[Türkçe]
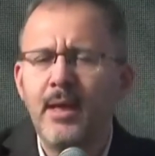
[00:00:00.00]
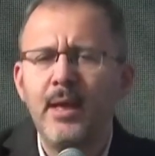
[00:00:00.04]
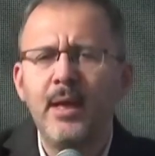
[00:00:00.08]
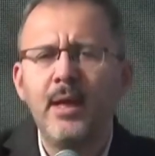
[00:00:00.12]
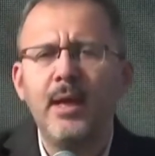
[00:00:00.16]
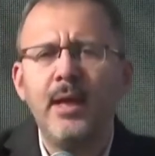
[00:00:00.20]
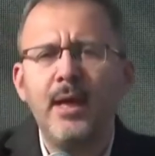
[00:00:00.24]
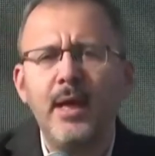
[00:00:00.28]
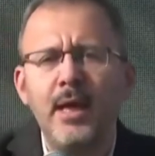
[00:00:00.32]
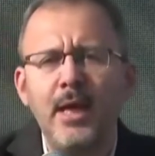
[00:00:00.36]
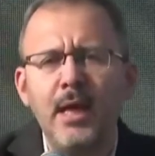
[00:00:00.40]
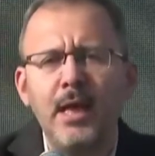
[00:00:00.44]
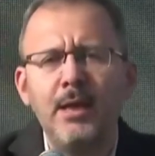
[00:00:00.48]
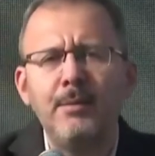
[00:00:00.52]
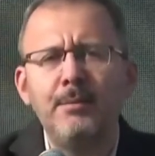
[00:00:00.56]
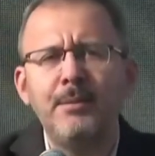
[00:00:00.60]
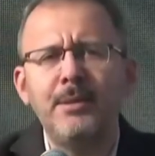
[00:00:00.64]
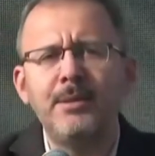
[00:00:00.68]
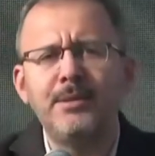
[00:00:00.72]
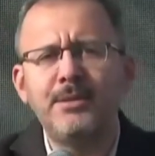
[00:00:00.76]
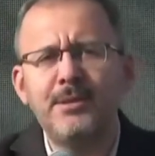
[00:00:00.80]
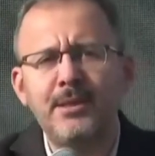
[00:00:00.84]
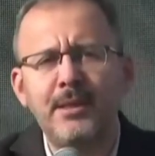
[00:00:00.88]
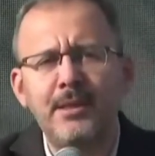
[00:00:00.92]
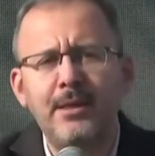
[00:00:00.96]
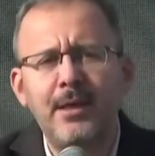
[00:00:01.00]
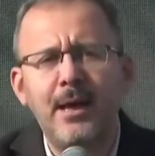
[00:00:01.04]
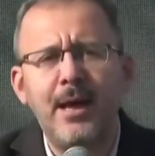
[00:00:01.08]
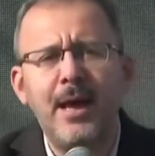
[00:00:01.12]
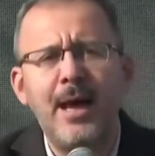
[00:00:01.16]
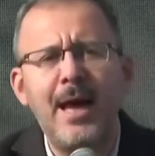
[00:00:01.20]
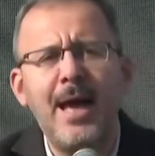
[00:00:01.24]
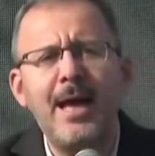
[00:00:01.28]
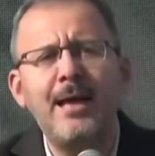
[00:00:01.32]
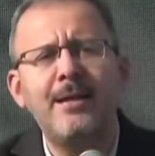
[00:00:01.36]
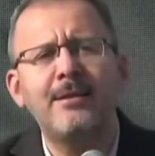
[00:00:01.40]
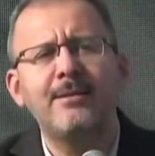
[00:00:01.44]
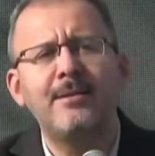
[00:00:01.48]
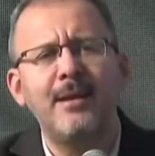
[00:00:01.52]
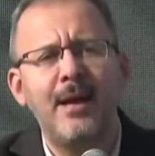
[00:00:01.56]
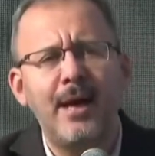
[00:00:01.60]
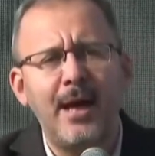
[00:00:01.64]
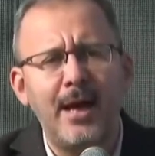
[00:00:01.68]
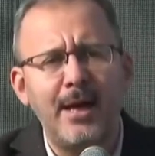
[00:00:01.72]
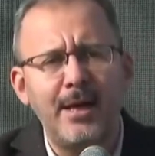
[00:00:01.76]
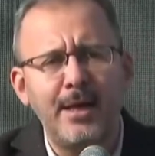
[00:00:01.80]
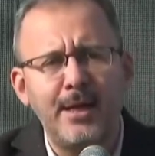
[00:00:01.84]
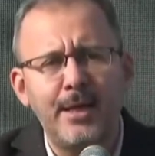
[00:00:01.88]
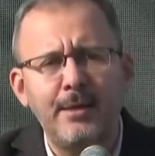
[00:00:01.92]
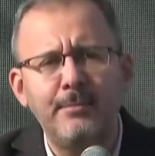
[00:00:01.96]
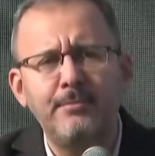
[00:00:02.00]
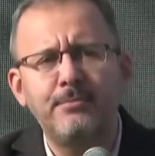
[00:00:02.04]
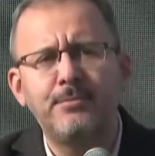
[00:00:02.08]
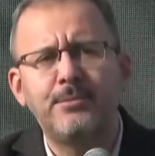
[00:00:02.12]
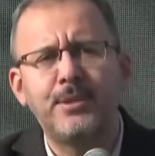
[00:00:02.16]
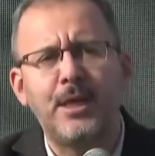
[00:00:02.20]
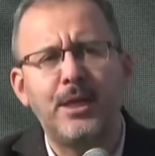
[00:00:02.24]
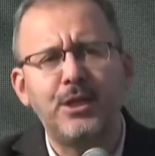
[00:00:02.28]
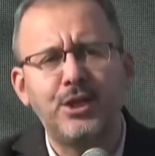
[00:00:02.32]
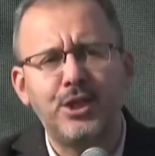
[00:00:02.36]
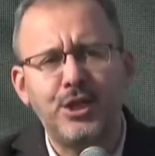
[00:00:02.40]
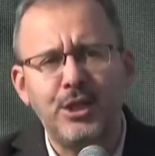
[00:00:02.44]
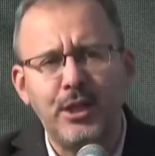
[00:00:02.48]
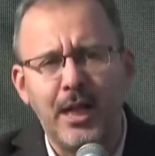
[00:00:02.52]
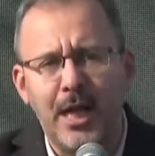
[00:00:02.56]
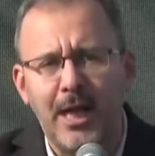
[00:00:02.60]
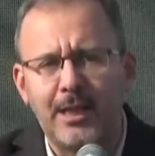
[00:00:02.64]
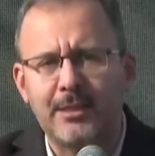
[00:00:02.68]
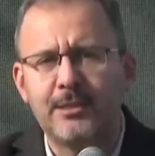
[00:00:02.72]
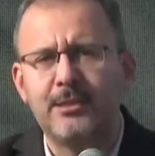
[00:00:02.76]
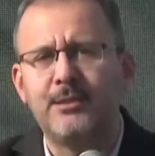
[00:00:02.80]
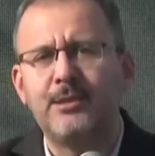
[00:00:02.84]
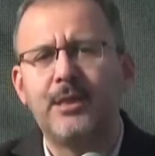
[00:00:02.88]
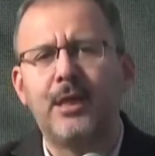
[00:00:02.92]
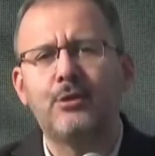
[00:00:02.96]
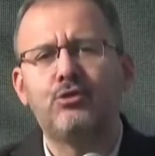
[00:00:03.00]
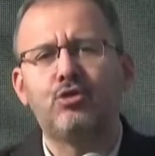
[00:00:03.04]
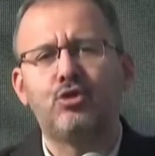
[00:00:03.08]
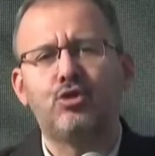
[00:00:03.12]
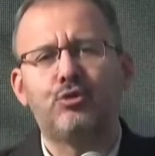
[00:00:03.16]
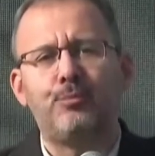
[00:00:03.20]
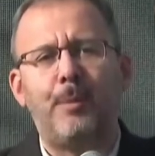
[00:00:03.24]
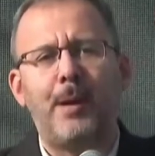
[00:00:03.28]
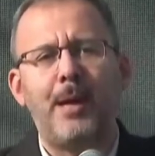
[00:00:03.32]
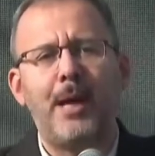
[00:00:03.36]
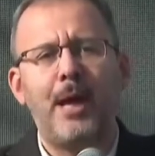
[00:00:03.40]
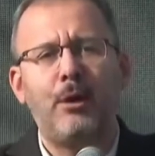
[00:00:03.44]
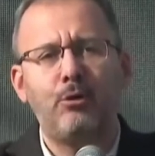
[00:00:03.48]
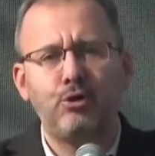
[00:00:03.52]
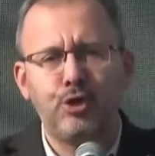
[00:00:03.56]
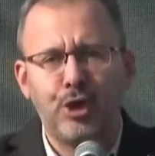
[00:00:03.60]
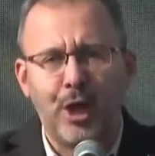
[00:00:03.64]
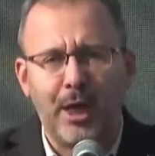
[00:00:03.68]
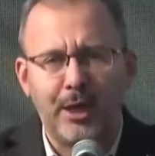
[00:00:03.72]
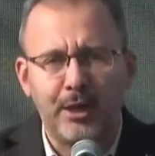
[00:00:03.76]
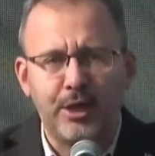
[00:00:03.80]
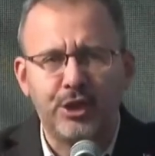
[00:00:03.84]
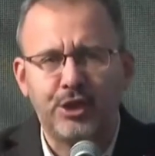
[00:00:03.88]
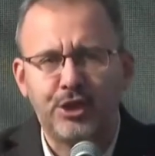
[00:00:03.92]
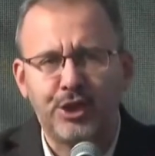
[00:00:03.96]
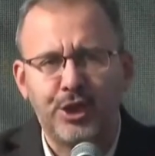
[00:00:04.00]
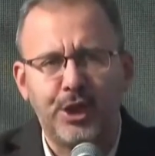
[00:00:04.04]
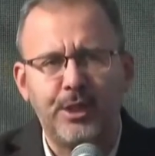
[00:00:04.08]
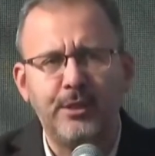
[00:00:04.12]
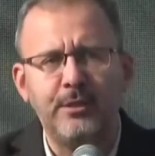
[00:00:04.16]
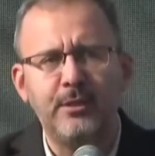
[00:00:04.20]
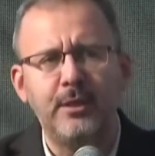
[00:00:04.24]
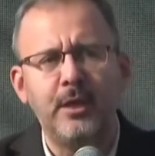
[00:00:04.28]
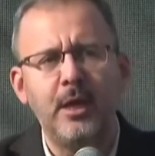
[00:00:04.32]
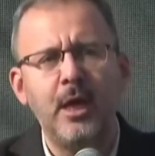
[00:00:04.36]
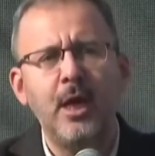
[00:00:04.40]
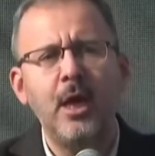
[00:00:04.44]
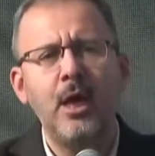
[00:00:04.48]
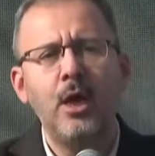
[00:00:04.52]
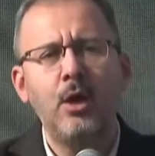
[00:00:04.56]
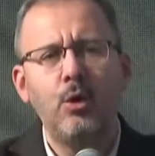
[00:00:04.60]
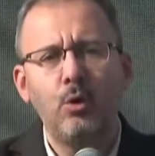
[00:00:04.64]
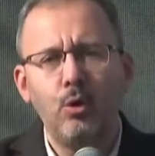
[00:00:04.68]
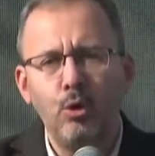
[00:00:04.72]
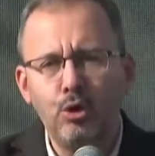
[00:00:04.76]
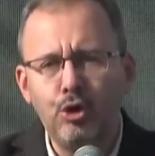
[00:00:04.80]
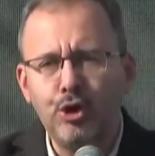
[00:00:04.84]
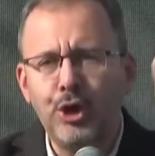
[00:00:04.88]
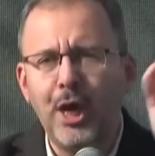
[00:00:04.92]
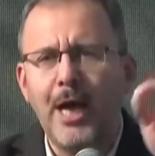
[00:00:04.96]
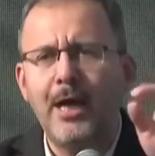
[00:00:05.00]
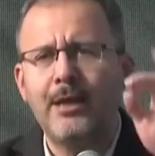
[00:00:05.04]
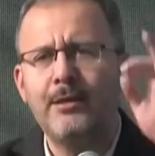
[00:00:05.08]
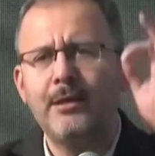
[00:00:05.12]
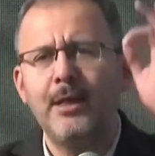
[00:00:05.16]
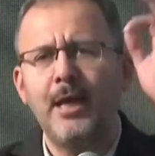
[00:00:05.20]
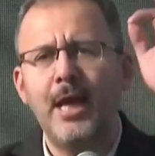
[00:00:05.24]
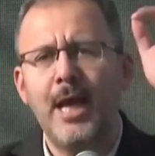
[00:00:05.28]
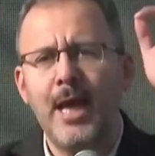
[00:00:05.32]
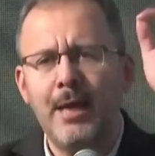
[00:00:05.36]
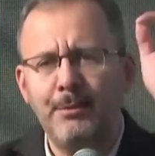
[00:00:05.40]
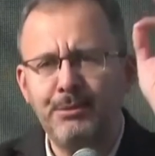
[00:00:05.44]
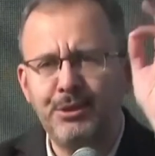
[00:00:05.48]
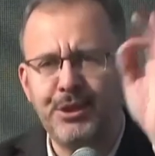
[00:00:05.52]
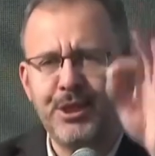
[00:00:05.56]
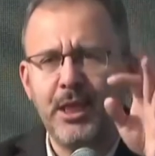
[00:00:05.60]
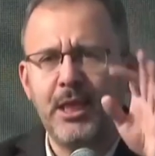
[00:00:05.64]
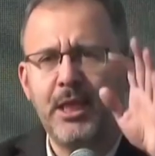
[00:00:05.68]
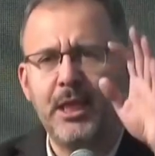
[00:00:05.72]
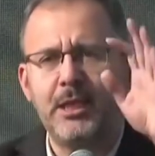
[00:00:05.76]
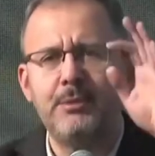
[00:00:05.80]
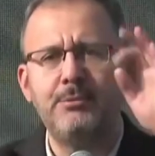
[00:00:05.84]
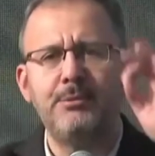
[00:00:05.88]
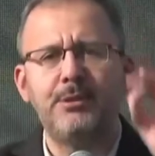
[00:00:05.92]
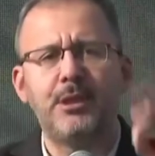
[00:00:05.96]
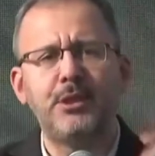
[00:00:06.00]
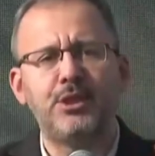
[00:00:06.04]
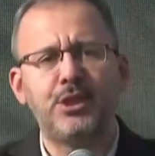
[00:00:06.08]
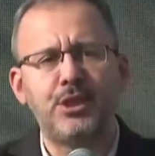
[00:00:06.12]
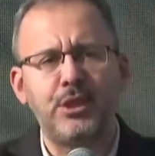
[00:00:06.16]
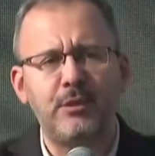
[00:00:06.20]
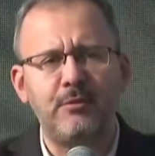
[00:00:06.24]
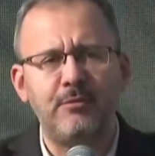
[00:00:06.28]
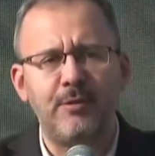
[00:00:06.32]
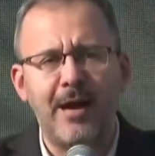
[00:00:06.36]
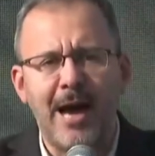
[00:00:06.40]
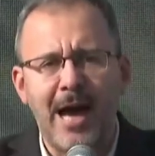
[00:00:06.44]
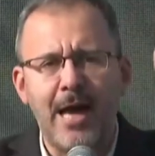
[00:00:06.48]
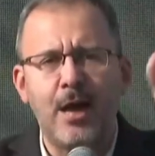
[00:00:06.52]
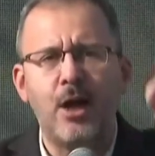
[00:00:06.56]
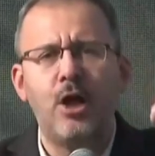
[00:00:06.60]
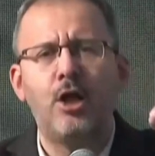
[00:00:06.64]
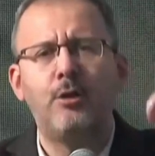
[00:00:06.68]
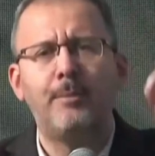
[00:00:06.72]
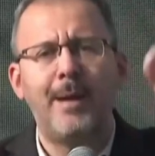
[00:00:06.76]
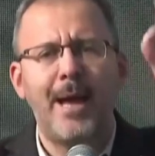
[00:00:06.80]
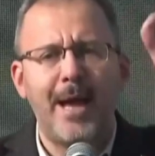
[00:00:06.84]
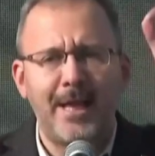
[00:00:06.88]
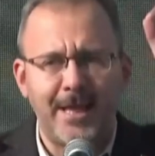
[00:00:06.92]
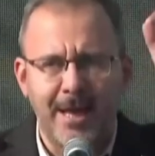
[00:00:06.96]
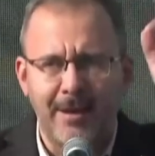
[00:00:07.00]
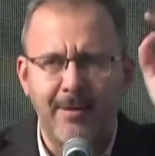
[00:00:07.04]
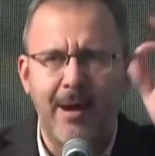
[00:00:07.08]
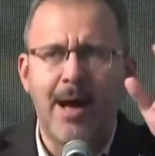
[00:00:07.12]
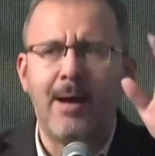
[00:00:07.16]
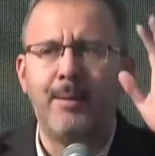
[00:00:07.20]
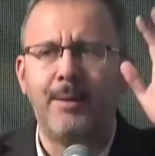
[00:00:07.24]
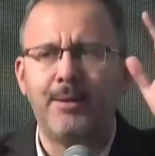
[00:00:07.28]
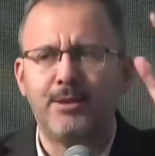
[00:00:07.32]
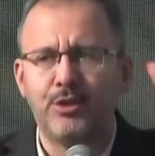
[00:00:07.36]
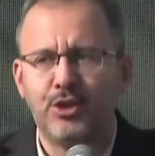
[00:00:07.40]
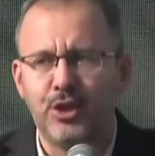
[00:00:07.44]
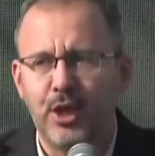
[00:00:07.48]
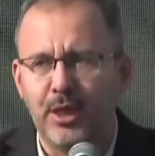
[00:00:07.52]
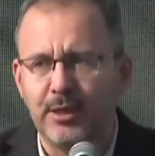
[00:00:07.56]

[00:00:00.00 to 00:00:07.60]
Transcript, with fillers: elimizi her daim taşın altında tutmaya Uşak için, Uşaklı hemşehrilerimiz için var olmaya devam edeceğiz.